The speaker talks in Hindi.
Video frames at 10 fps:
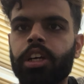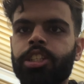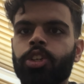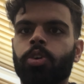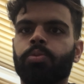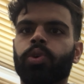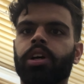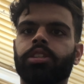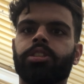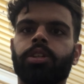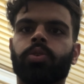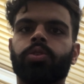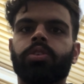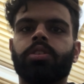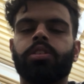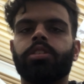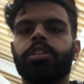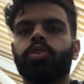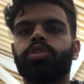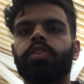का ज़ीरो मूड है ज़ीरो
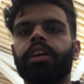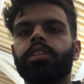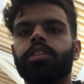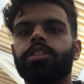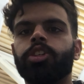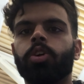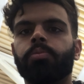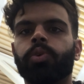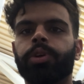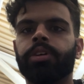ज़ीरो स्ट्रेंथ ज़ीरो मूड